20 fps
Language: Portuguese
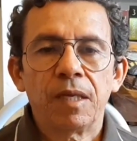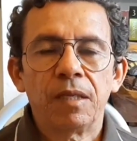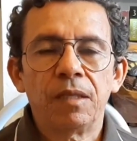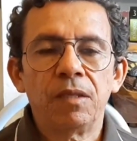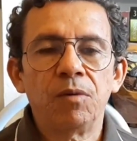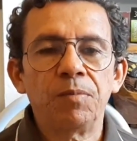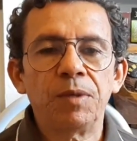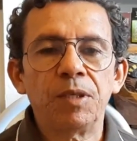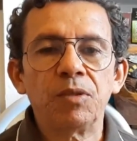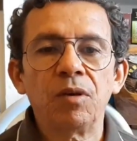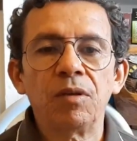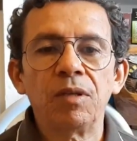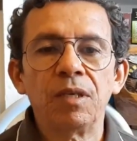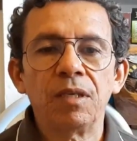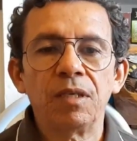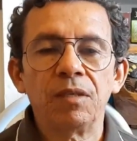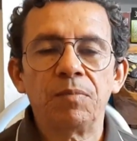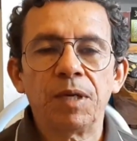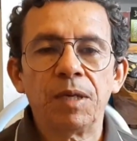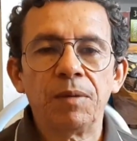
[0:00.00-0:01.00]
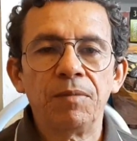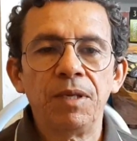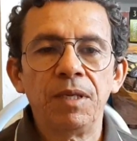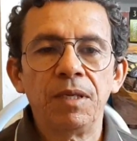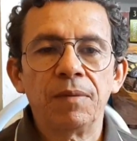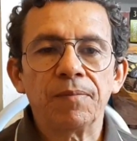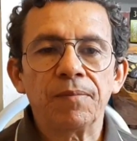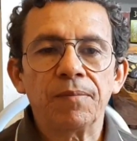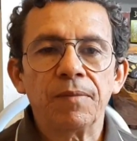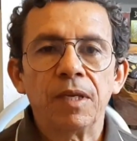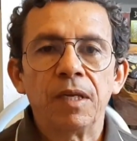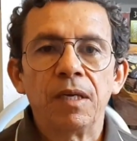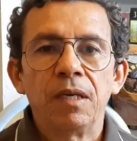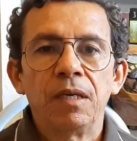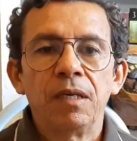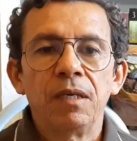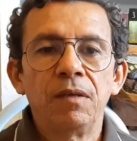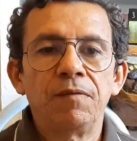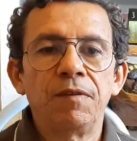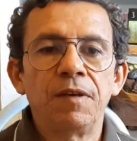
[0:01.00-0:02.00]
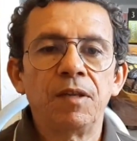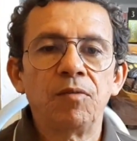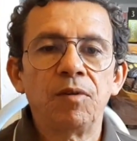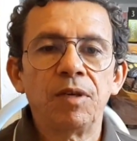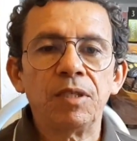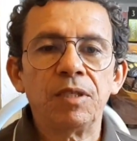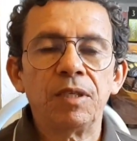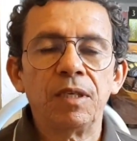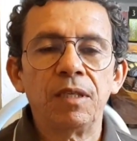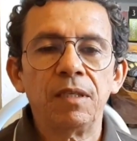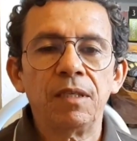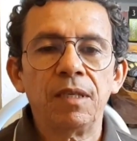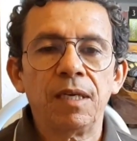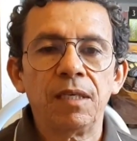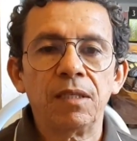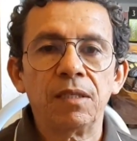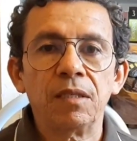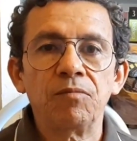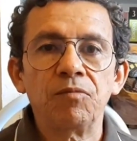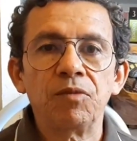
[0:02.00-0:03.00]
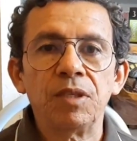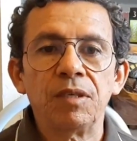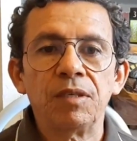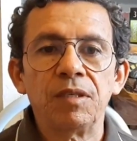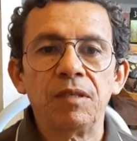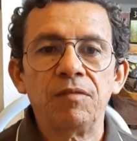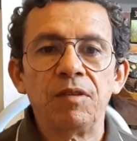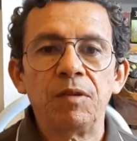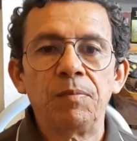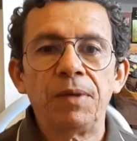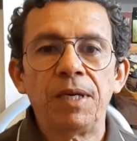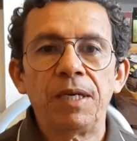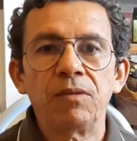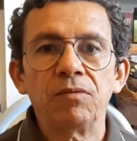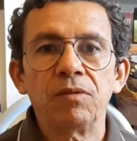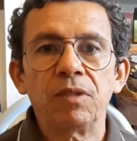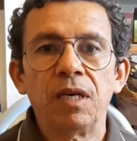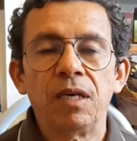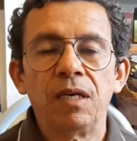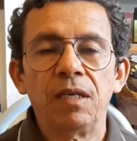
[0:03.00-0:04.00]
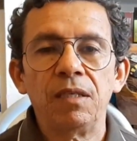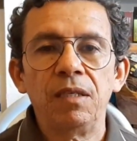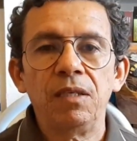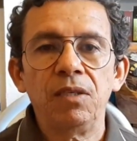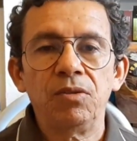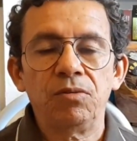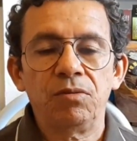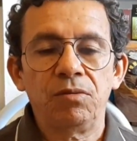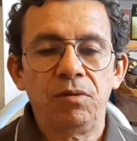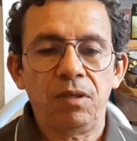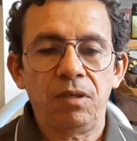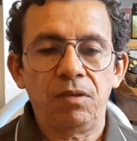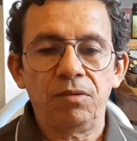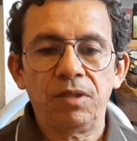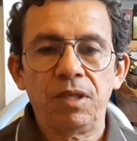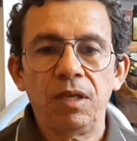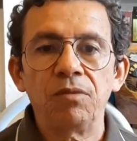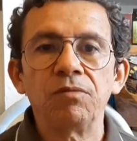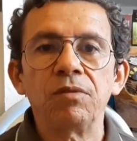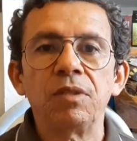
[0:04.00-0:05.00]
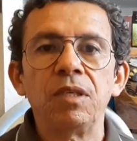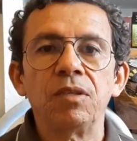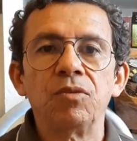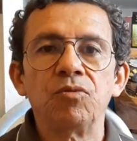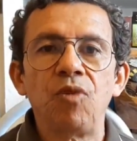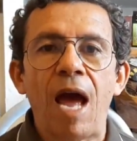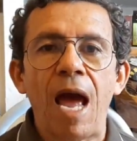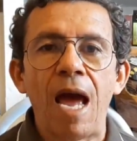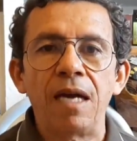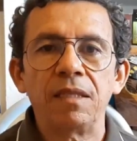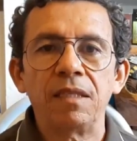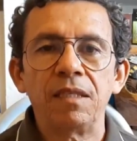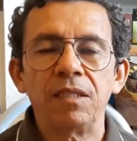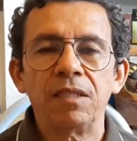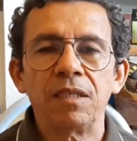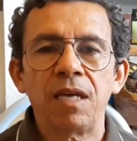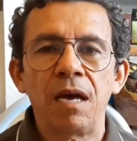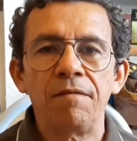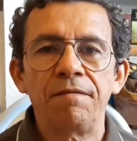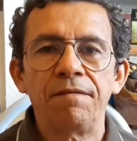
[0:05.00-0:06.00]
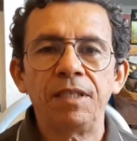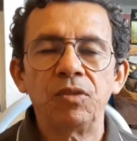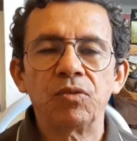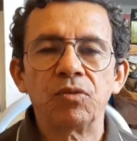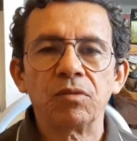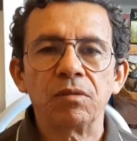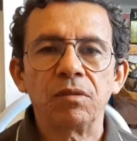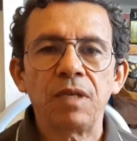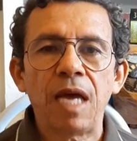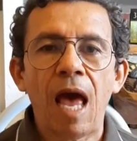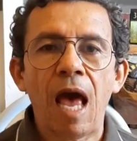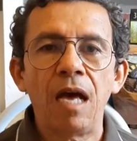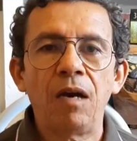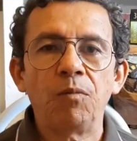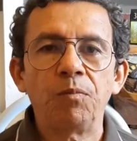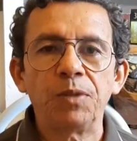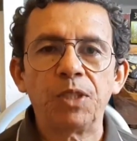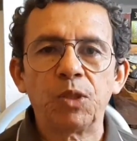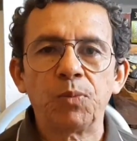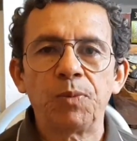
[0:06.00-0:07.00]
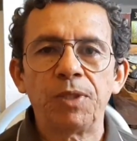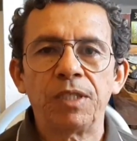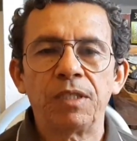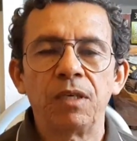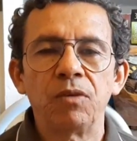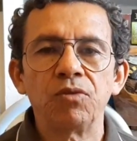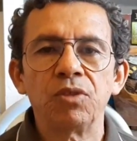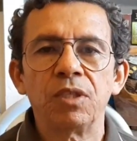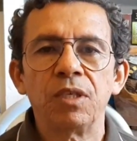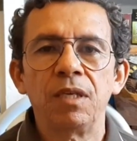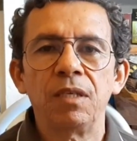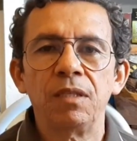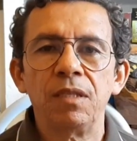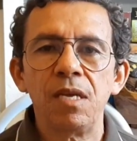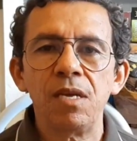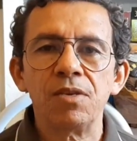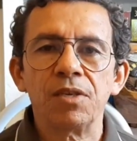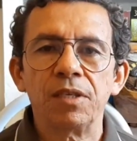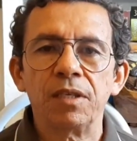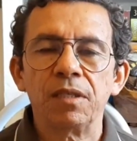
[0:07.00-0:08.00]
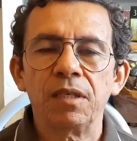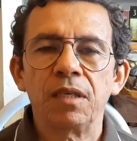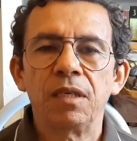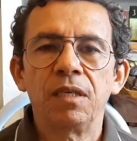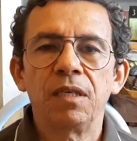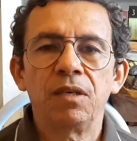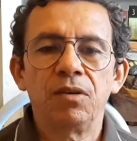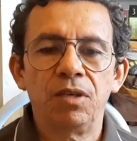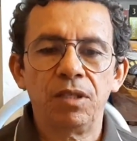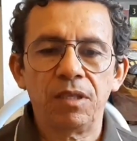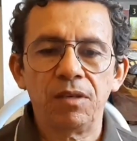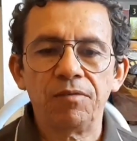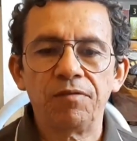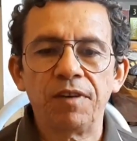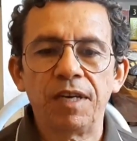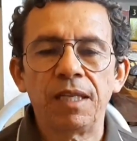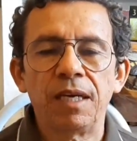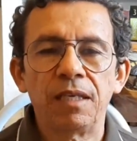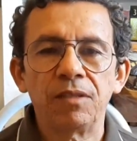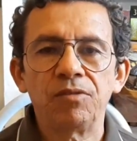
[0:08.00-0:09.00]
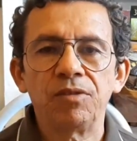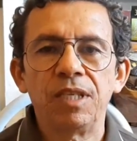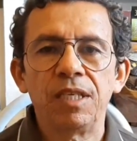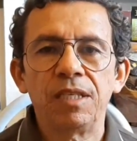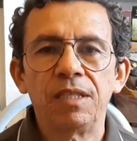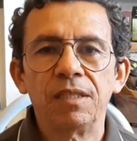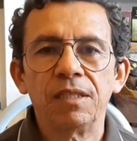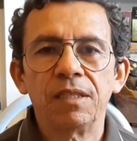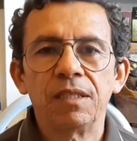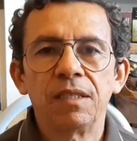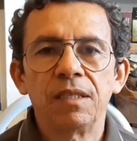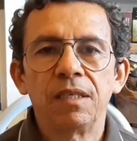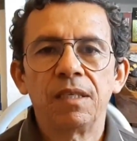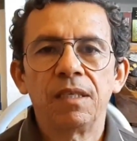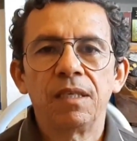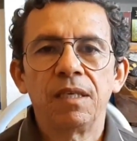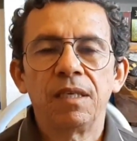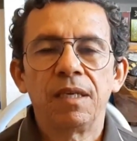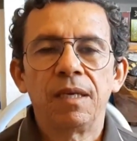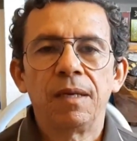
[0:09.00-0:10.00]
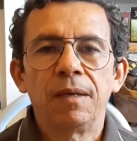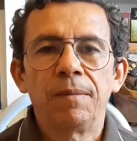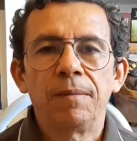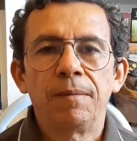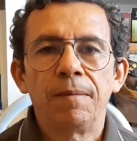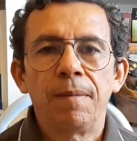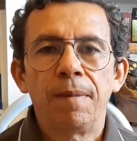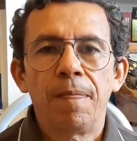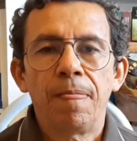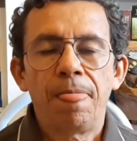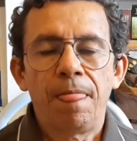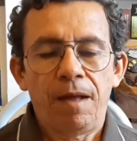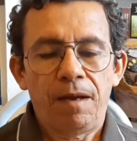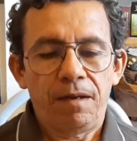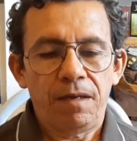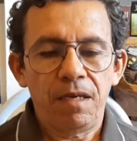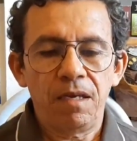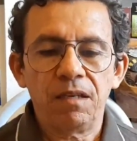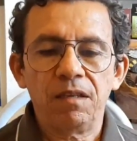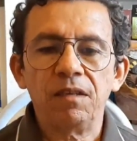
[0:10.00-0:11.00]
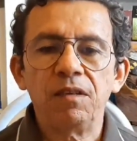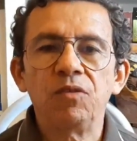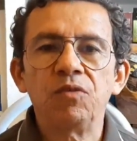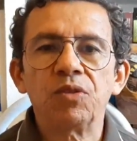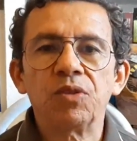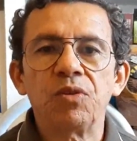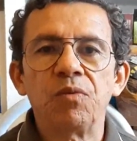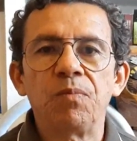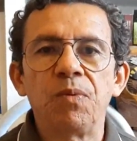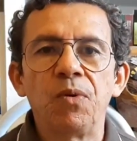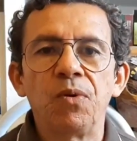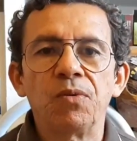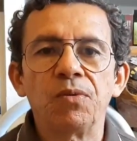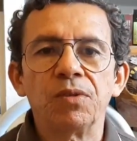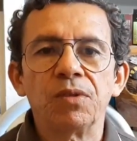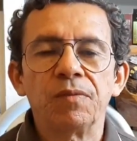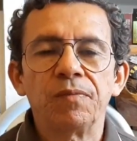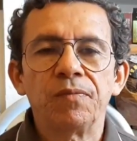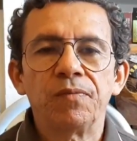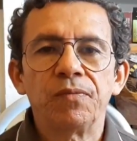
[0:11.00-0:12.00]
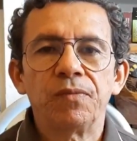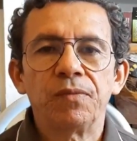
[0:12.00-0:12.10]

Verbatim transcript: Então o pessoal ligando para mim e vendo uma cena interessante, muita gente vem perguntar, isso eu tenho dito é de serviço, é o pseudocientistas, eu tenho falado dele. E não são poucos.